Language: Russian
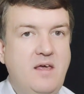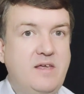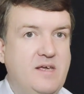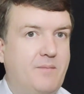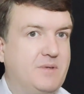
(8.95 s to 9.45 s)

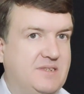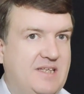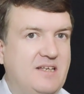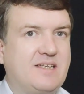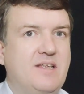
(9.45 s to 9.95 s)
И
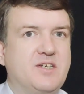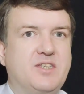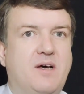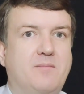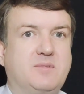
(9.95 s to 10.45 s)
здесь,
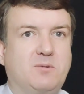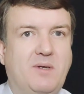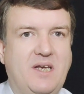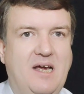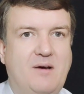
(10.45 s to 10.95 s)
конечно,
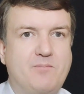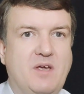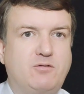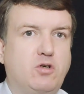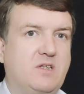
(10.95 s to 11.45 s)
смотря
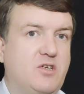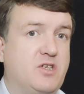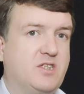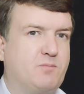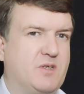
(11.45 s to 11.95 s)
на все это
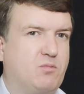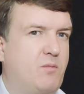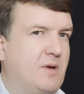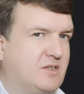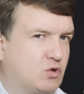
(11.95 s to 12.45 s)
через призму
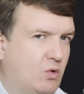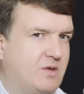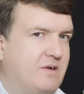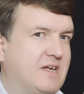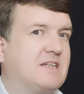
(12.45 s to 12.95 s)

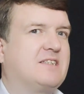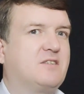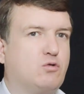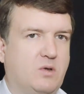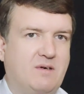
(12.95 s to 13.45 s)
апелляционного и
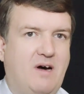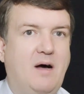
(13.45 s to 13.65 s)
кассационного